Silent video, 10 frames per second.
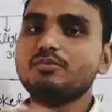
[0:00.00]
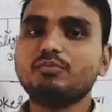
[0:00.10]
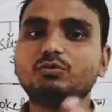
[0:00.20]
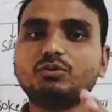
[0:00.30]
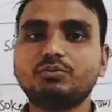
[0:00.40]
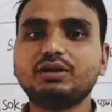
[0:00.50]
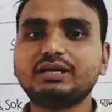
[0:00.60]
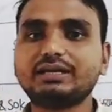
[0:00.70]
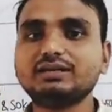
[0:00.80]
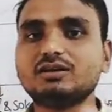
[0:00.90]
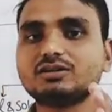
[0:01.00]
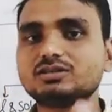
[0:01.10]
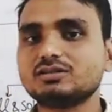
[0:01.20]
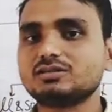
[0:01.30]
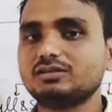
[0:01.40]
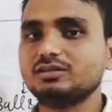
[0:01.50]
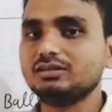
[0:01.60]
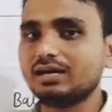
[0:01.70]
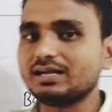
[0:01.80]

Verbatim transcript: इमूवेबल यानी अचल संधि